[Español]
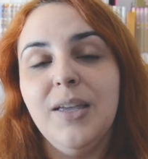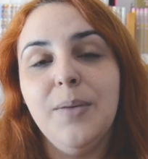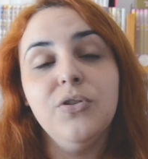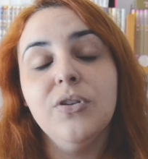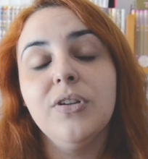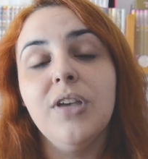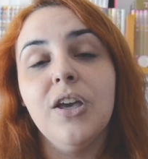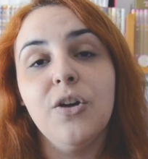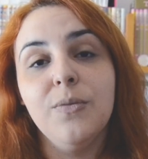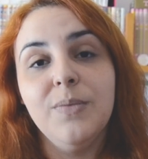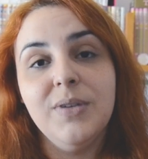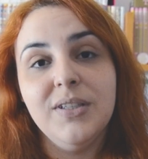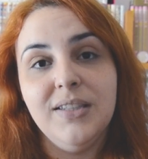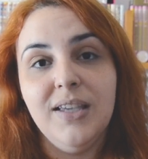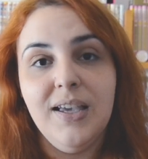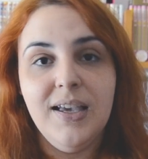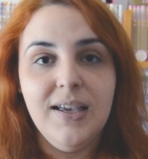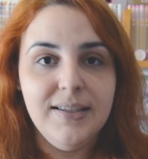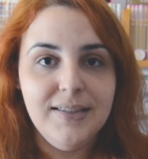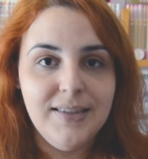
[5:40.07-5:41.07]
Y eso es que
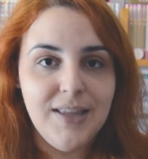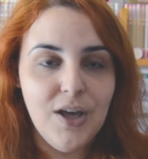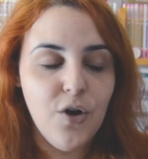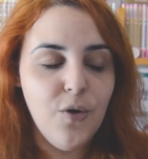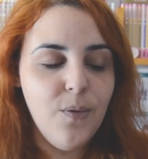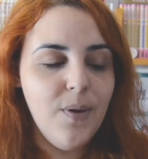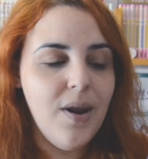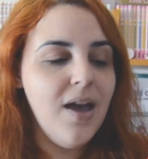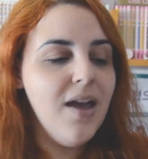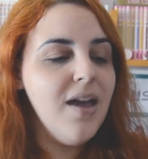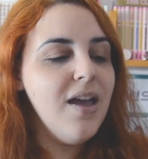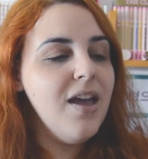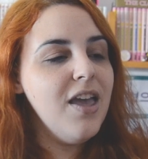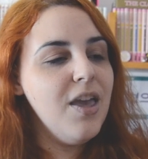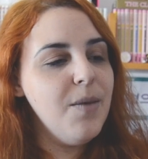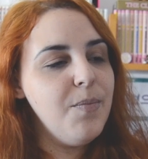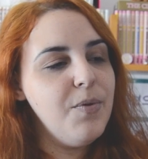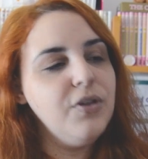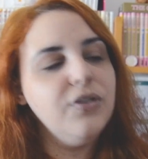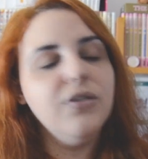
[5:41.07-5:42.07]
comencé esta obra
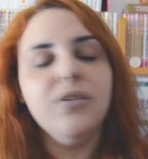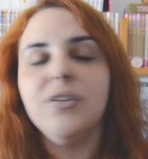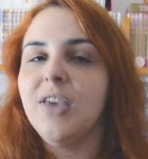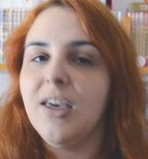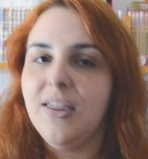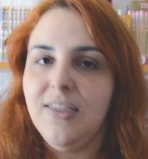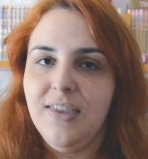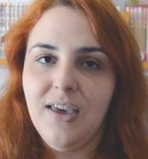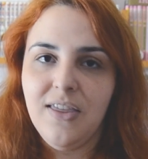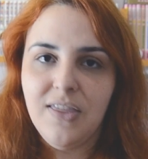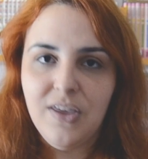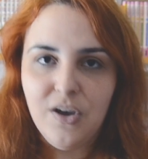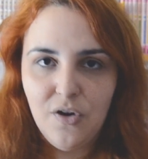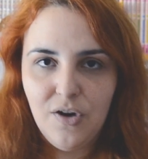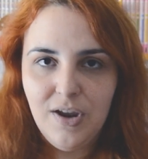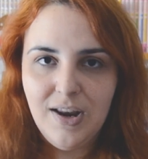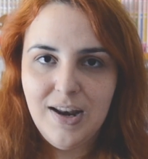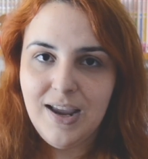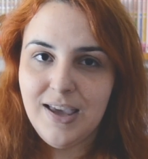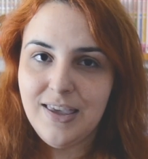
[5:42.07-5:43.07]
y por eso es que a día de
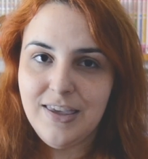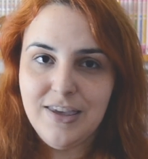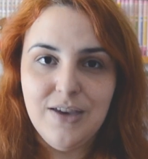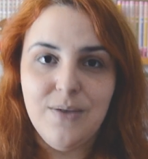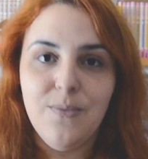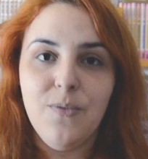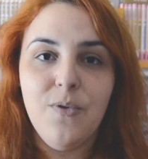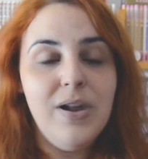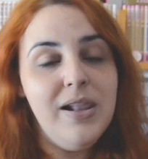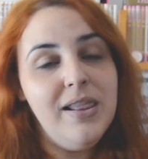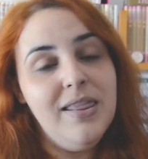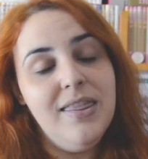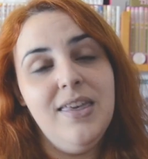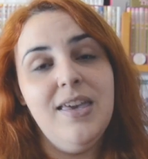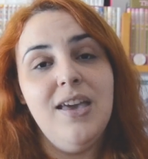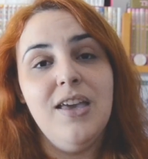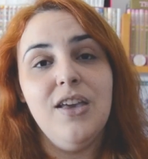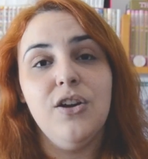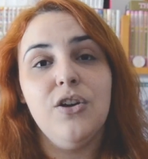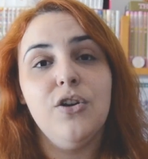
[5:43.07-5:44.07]
hoy la llevo al
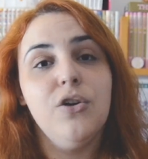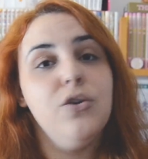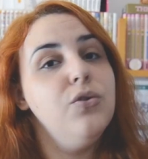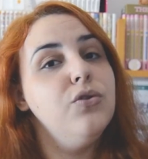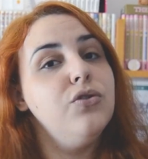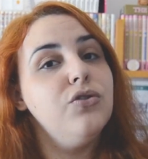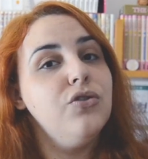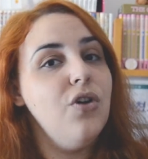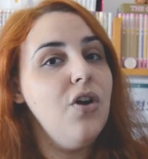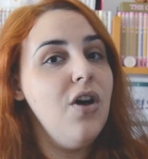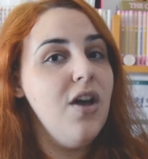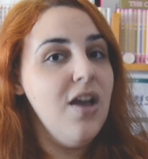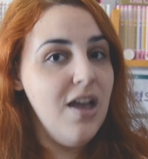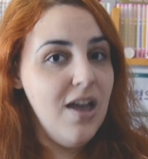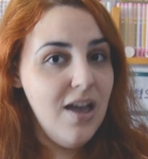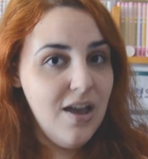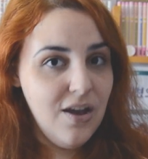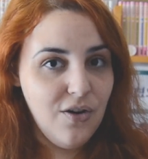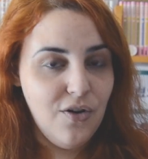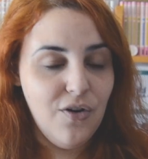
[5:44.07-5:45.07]
día incluso
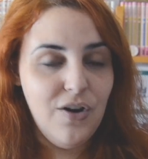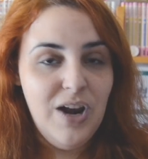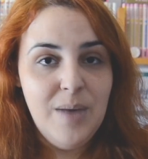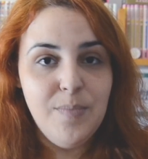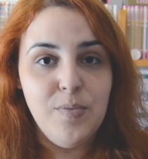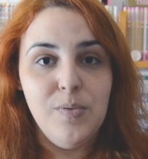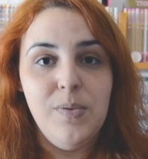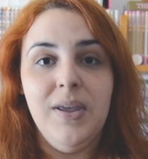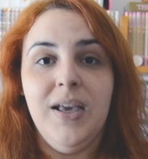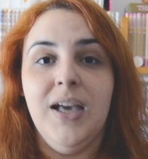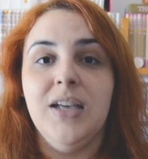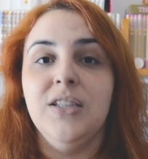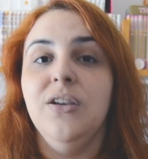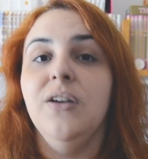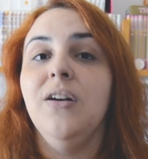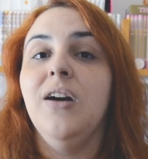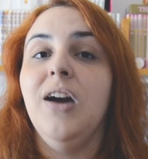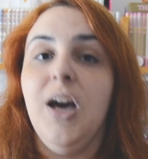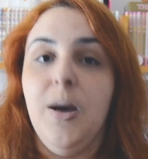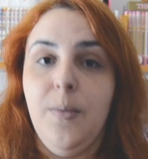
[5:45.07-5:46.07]
con la
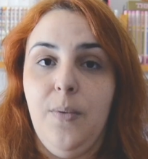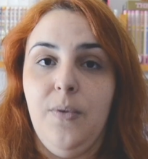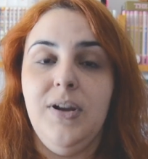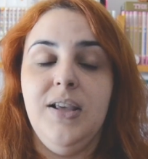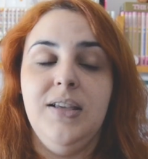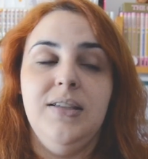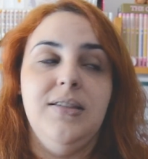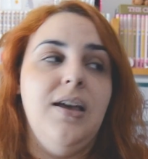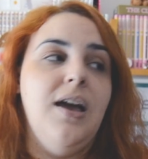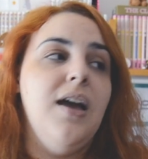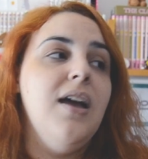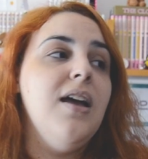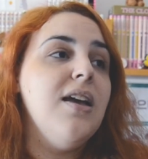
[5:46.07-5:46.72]
publicación japonesa.